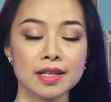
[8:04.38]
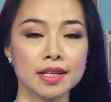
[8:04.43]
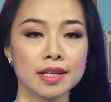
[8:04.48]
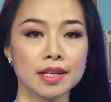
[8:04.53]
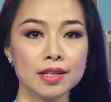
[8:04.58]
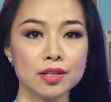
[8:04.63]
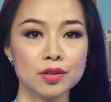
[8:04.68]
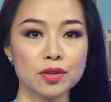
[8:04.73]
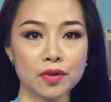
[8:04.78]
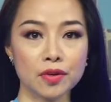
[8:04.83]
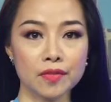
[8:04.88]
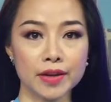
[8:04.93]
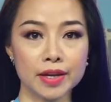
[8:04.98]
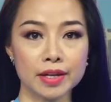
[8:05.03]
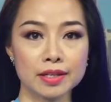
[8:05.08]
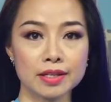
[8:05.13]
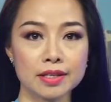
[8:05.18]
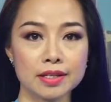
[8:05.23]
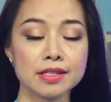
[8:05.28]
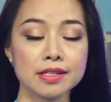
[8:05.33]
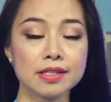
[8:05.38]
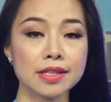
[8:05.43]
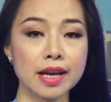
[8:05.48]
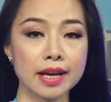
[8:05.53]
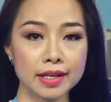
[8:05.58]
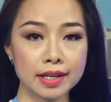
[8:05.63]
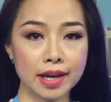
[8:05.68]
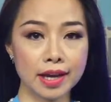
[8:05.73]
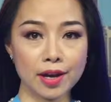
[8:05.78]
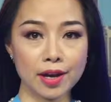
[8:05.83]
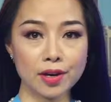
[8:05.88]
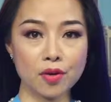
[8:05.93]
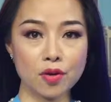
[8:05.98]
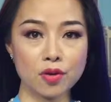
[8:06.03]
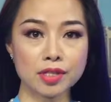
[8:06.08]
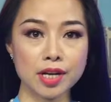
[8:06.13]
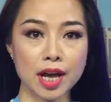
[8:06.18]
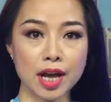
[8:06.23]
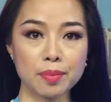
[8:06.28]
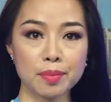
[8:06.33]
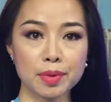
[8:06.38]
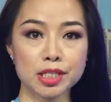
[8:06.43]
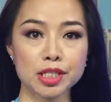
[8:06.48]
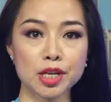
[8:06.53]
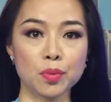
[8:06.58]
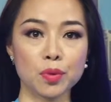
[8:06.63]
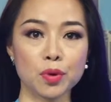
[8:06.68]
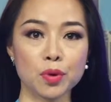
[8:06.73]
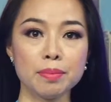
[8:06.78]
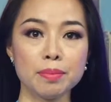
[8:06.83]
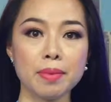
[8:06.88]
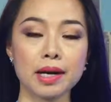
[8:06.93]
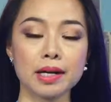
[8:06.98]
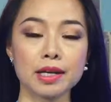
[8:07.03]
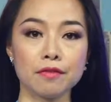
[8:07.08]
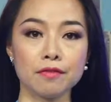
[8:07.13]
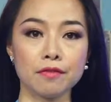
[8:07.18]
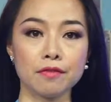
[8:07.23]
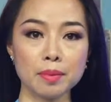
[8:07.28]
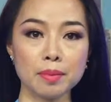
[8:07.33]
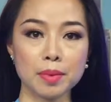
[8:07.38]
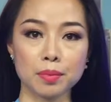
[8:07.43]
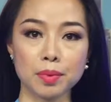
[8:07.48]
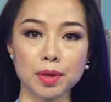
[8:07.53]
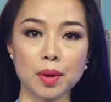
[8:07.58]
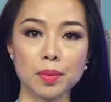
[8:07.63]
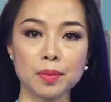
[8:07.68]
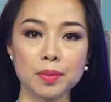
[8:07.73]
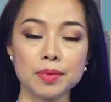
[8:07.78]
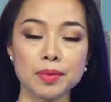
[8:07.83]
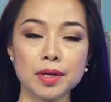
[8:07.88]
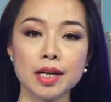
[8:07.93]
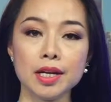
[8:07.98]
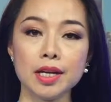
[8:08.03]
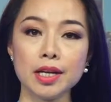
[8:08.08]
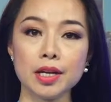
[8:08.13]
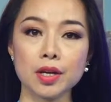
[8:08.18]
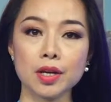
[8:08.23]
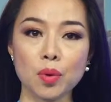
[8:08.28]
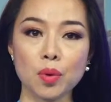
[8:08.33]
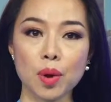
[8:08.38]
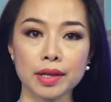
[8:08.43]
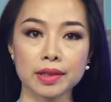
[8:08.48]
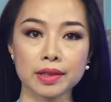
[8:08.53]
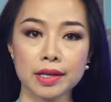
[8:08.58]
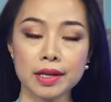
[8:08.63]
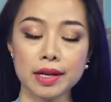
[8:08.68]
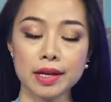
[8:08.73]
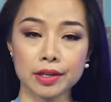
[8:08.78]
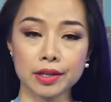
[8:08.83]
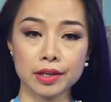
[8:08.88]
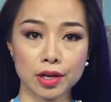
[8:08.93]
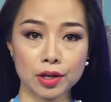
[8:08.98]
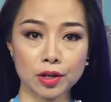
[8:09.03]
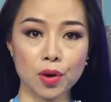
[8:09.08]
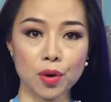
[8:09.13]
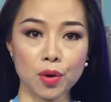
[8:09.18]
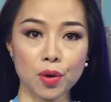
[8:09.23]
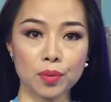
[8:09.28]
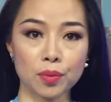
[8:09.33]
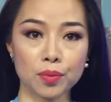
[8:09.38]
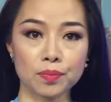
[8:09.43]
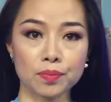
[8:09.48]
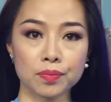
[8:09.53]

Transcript: Kính thưa quý vị, tranh cãi nổ ra bên trong Ủy ban lập pháp Hồng Kông liên quan tới lệnh dẫn độ.